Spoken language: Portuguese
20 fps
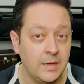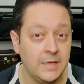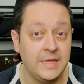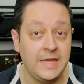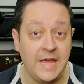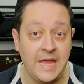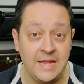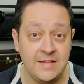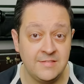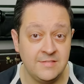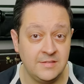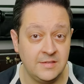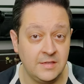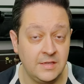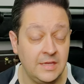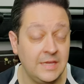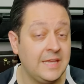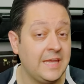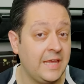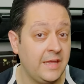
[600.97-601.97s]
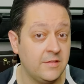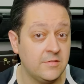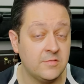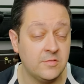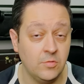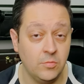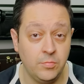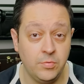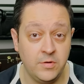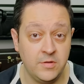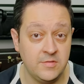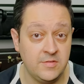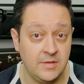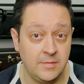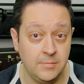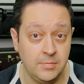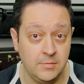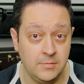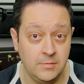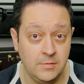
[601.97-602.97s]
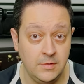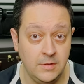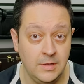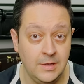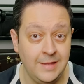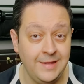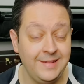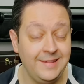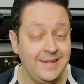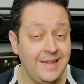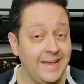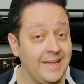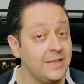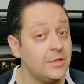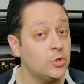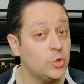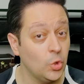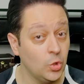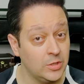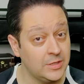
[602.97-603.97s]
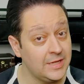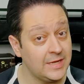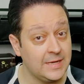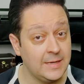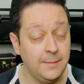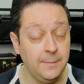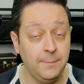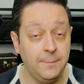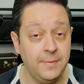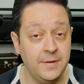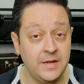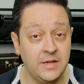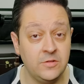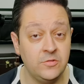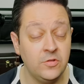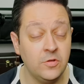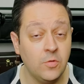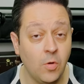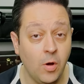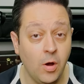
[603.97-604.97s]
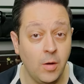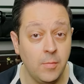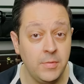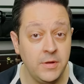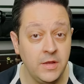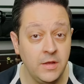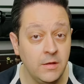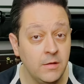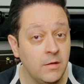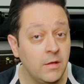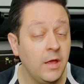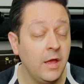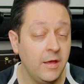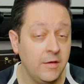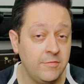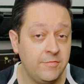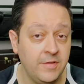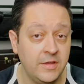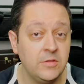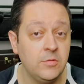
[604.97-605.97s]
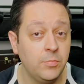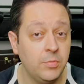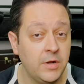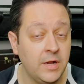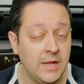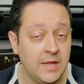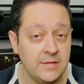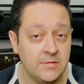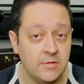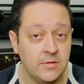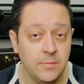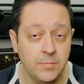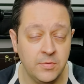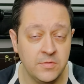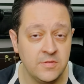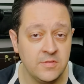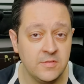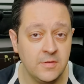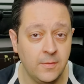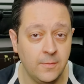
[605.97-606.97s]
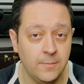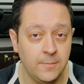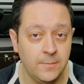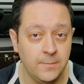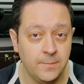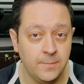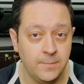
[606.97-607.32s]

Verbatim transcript: Getsin e Kenstel, por exemplo. Nem toda campana de cobre é feita por eletrodeposição.